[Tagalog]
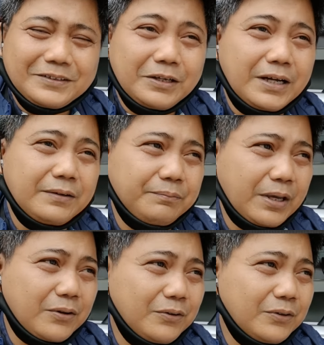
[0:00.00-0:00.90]
Ah,
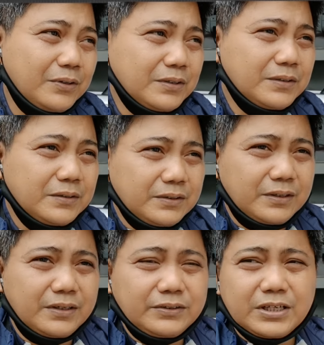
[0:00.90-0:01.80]
pero,
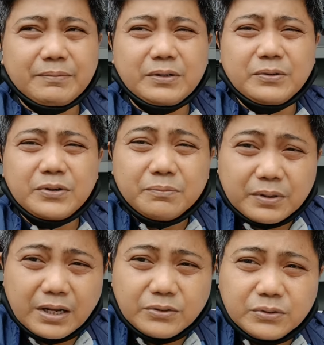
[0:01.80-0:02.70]
eh, hindi naman ho yung
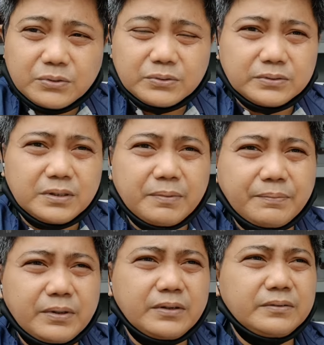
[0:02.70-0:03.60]
brand new. Diba
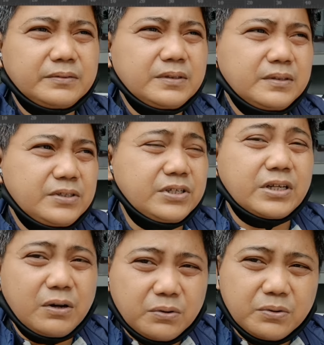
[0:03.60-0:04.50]
po?
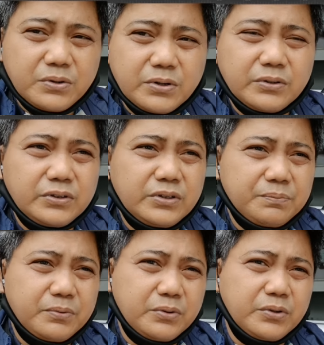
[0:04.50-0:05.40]
Sinalo ho yun. Hindi
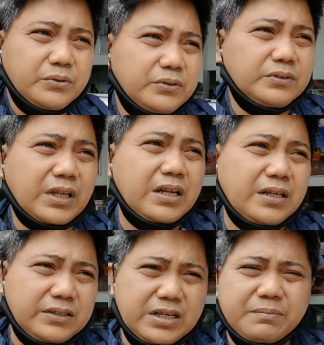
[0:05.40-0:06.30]
po yun.
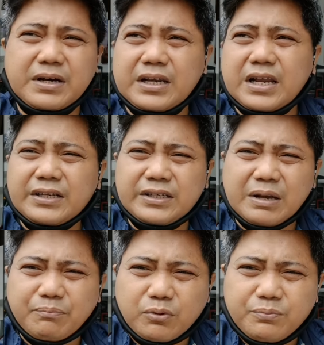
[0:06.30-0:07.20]
Talaga hindi naman kailangan
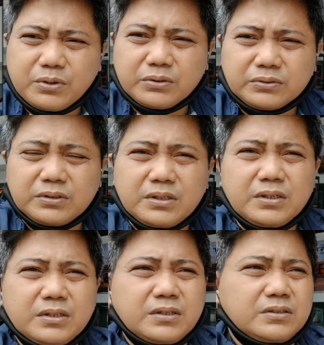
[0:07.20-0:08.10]
i-approve yun.
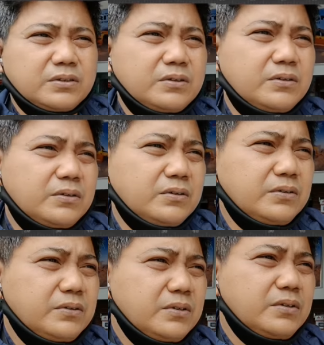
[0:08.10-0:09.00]
So,
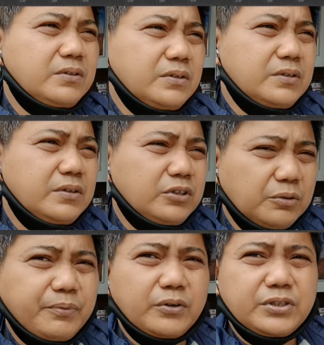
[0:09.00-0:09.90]
ito
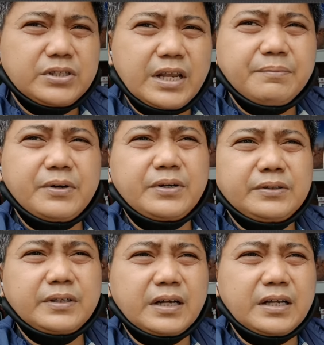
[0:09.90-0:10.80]
po,
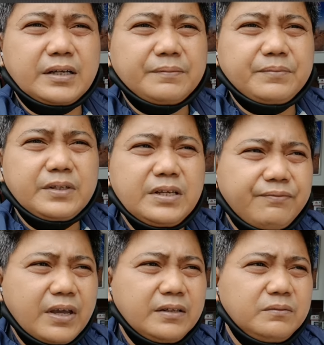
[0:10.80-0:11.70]
disclaimer, uh,
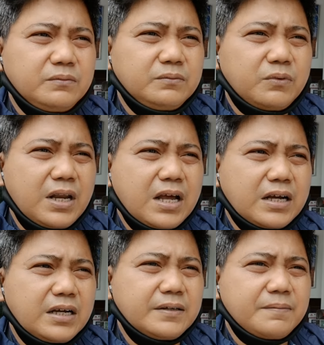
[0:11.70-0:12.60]
even wala
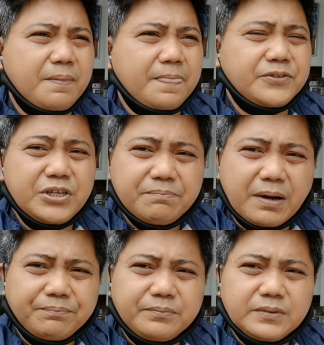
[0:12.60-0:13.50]
pang CMAP,